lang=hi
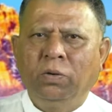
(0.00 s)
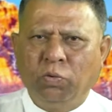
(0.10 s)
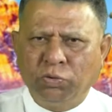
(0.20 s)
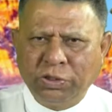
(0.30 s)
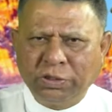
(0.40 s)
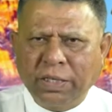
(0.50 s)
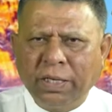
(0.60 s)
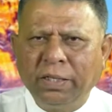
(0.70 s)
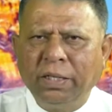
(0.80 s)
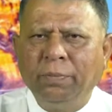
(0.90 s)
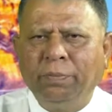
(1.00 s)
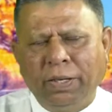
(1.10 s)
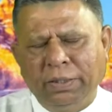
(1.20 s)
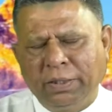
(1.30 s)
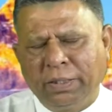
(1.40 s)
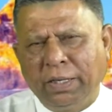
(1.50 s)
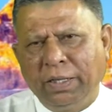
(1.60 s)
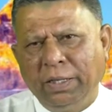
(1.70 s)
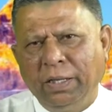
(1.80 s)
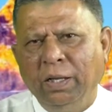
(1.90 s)
कोशिश करेंगे प्रयत्न
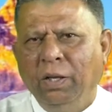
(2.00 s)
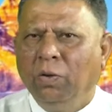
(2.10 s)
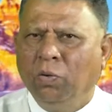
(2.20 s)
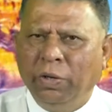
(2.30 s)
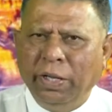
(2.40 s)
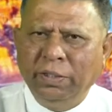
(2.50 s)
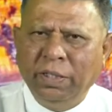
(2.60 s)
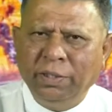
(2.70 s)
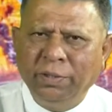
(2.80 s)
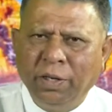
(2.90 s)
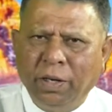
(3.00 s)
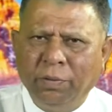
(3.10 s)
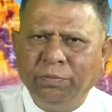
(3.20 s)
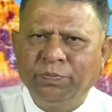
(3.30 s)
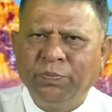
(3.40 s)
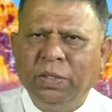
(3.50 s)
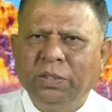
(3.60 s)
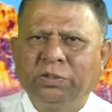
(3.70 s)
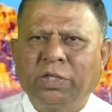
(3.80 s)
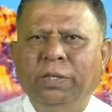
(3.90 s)
करेंगे और एक दिन हम
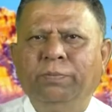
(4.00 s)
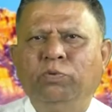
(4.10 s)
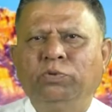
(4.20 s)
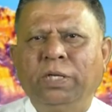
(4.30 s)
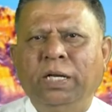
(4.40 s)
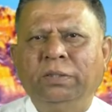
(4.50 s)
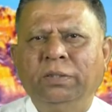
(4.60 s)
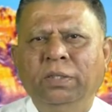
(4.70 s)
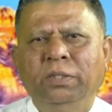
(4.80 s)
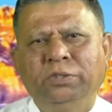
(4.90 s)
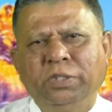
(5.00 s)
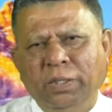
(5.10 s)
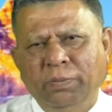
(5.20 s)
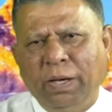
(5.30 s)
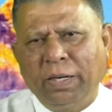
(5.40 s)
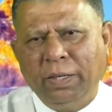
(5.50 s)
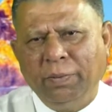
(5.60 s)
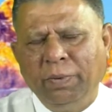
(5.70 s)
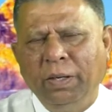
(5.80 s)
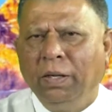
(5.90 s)
सही पुरुषार्थ सही मारने
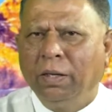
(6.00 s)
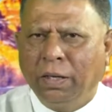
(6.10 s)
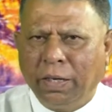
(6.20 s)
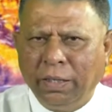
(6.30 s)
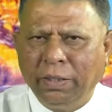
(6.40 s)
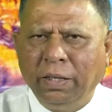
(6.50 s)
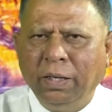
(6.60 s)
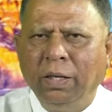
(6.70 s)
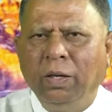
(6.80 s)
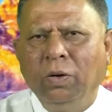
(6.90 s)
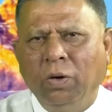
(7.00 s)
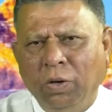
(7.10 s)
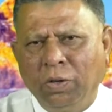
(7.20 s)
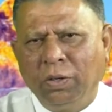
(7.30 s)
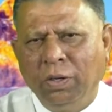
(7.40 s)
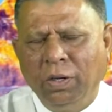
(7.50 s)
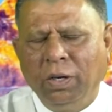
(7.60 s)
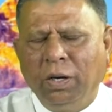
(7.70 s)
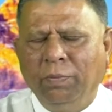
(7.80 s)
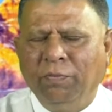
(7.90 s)
में करेंगे और
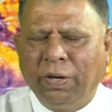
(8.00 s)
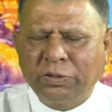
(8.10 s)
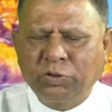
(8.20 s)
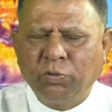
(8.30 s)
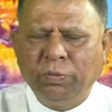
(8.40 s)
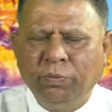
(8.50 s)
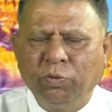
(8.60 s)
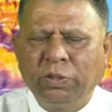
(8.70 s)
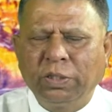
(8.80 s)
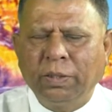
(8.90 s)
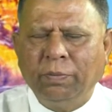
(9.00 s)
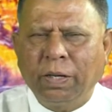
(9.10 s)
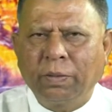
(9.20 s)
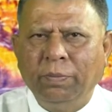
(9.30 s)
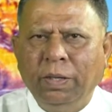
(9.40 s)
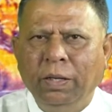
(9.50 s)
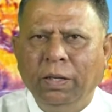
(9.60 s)
हम वास्तव में मुक्ति के मार्ग में